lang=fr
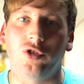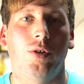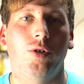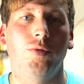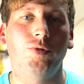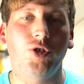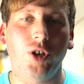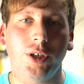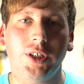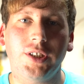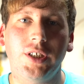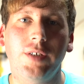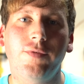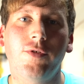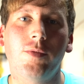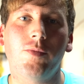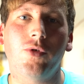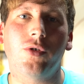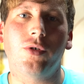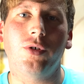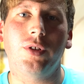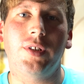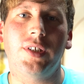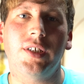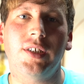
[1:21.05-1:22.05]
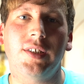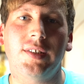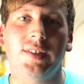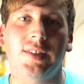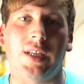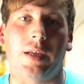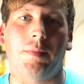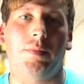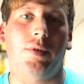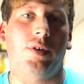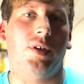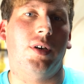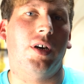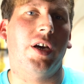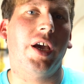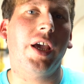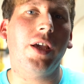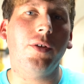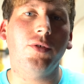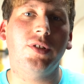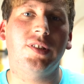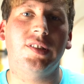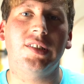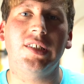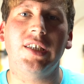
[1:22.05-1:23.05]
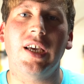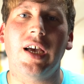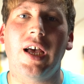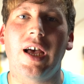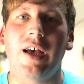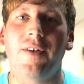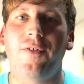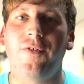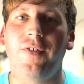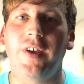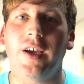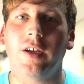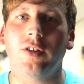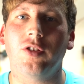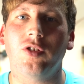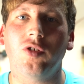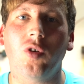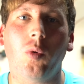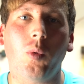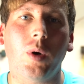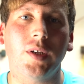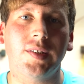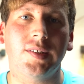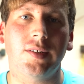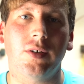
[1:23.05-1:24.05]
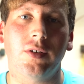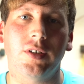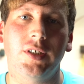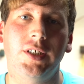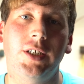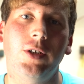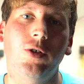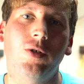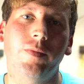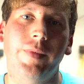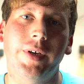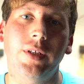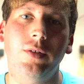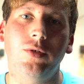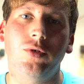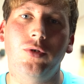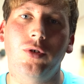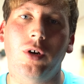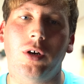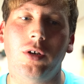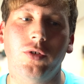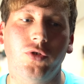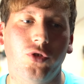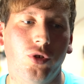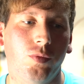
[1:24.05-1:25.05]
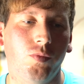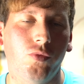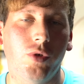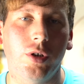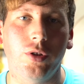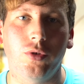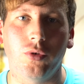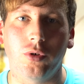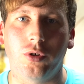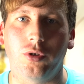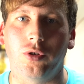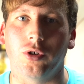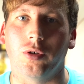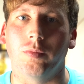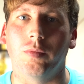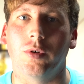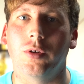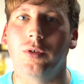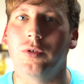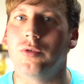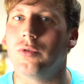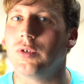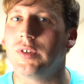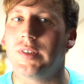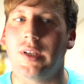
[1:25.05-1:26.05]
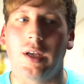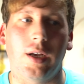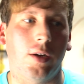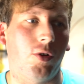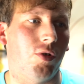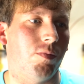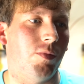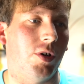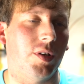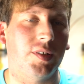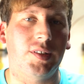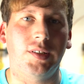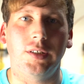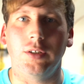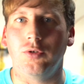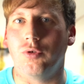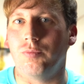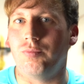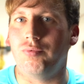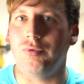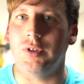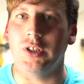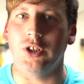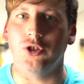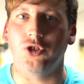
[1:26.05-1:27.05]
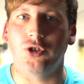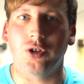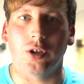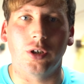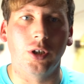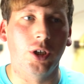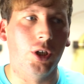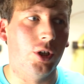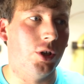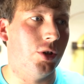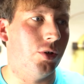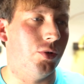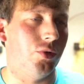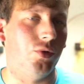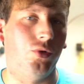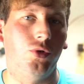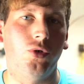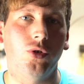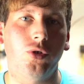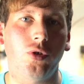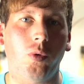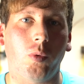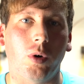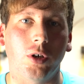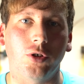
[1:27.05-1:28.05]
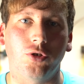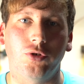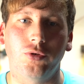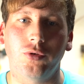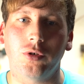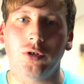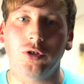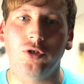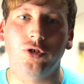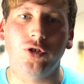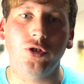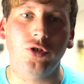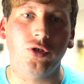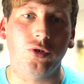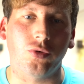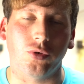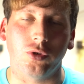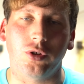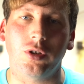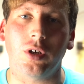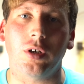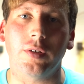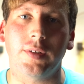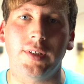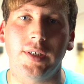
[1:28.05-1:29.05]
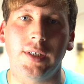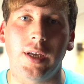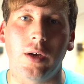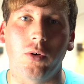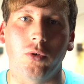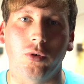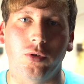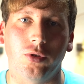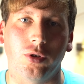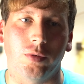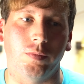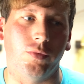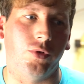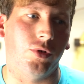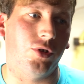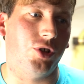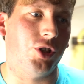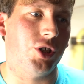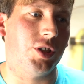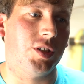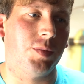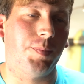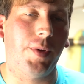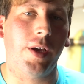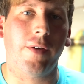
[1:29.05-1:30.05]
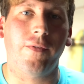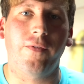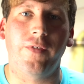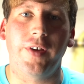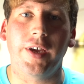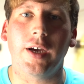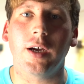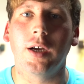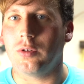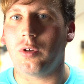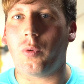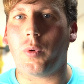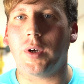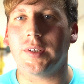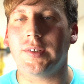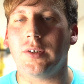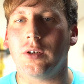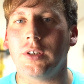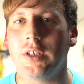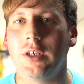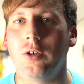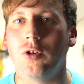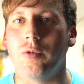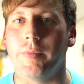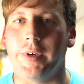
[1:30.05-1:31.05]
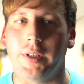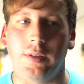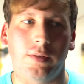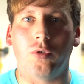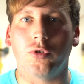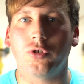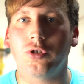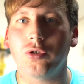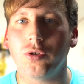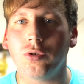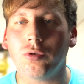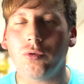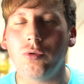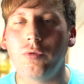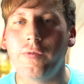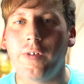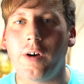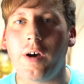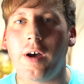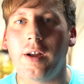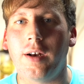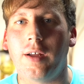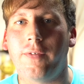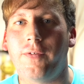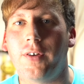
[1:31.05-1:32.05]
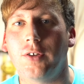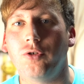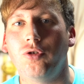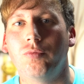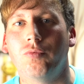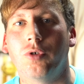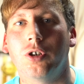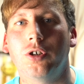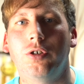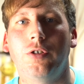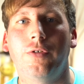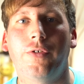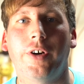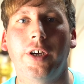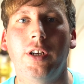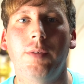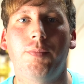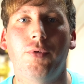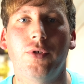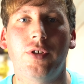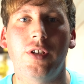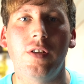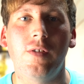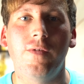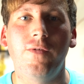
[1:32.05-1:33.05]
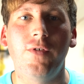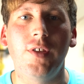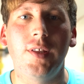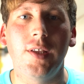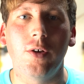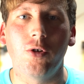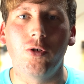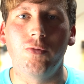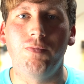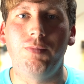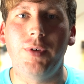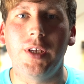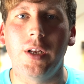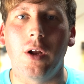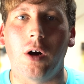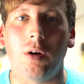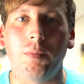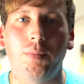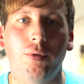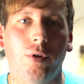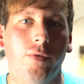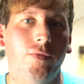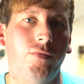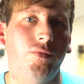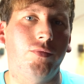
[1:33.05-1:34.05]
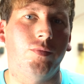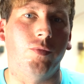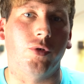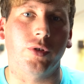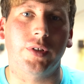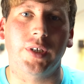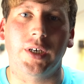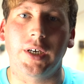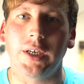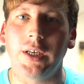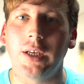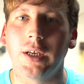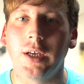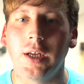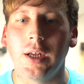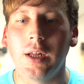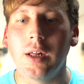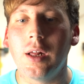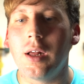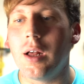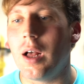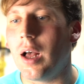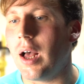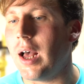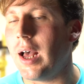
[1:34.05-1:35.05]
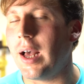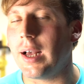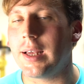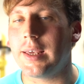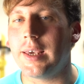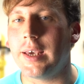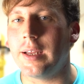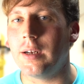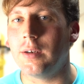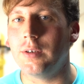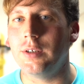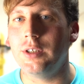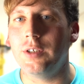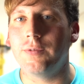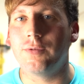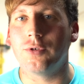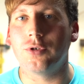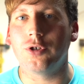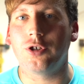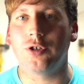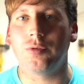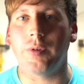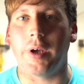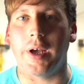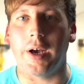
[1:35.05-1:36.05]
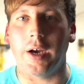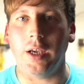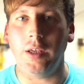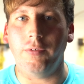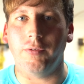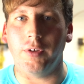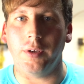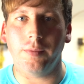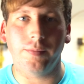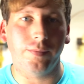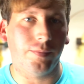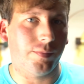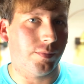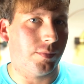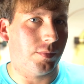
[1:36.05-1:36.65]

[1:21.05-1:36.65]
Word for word: L'objectif de mon côté est simple, réussir à faire 300 km durant ce mois d'octobre. Donc ça a commencé depuis déjà 2-3 jours jusqu'au 31 octobre. Donc j'espère faire 300 km. On se retrouvera à la fin du mois, je vous ferai une petite vidéo bilan pour vous montrer à quel niveau je suis arrivé.